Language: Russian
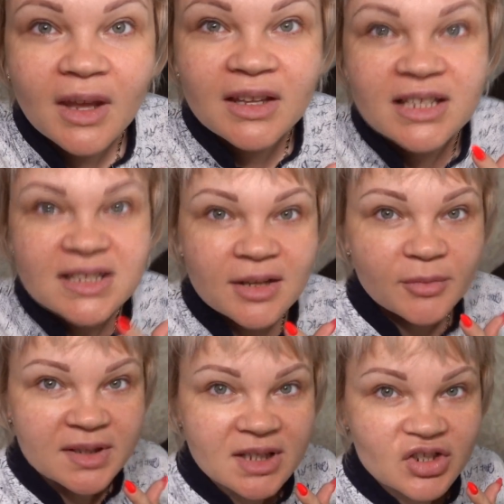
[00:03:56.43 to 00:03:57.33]
Единственное,
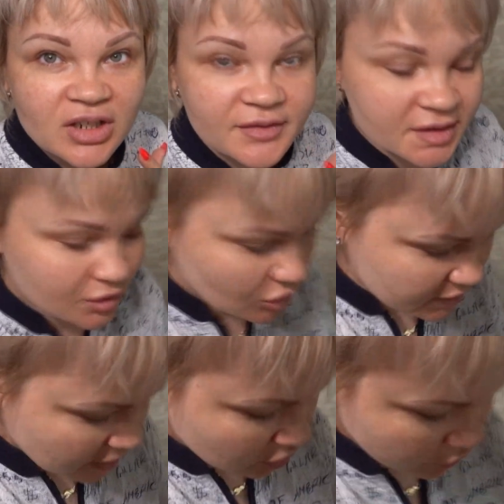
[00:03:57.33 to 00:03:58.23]
мне сожгли все
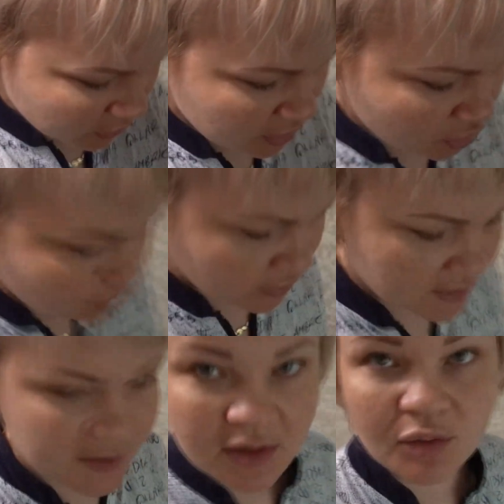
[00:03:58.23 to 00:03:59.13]
десна, но ну, вы не
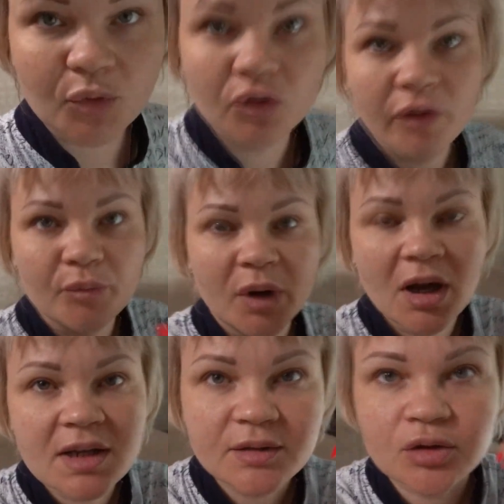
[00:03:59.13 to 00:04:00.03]
увидите, не буду вам
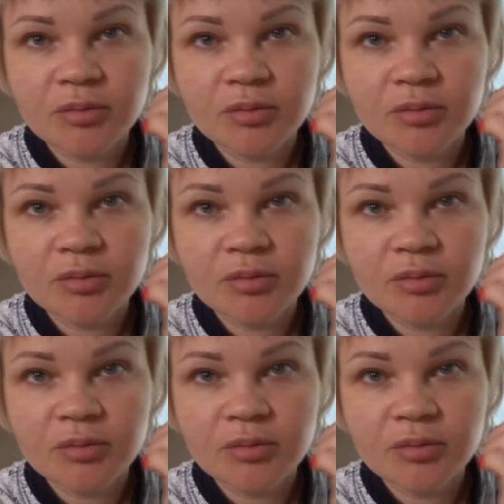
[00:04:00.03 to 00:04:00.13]
показывать.